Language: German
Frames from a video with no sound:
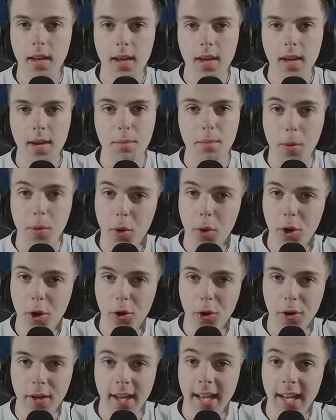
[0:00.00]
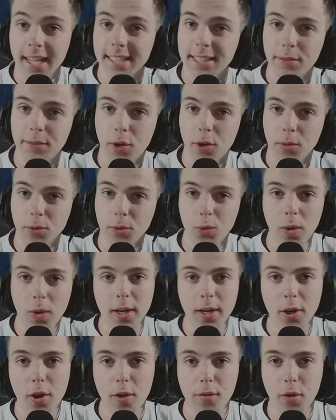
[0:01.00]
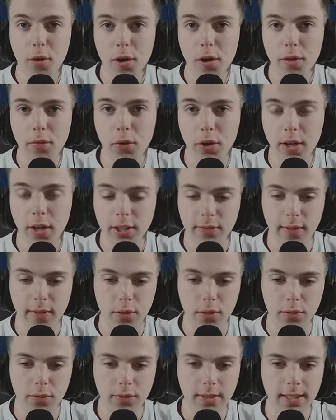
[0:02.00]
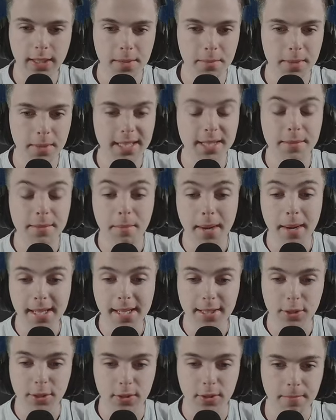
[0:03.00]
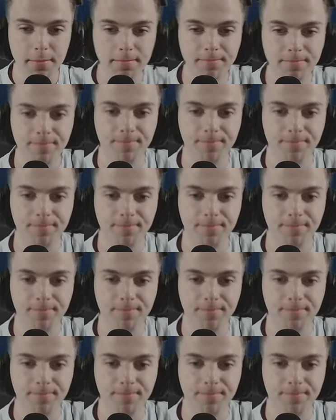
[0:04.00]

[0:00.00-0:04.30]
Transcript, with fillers: Moin moin Leute, herzlich willkommen zu einer neuen Folge von H204 mit Miles zusammen.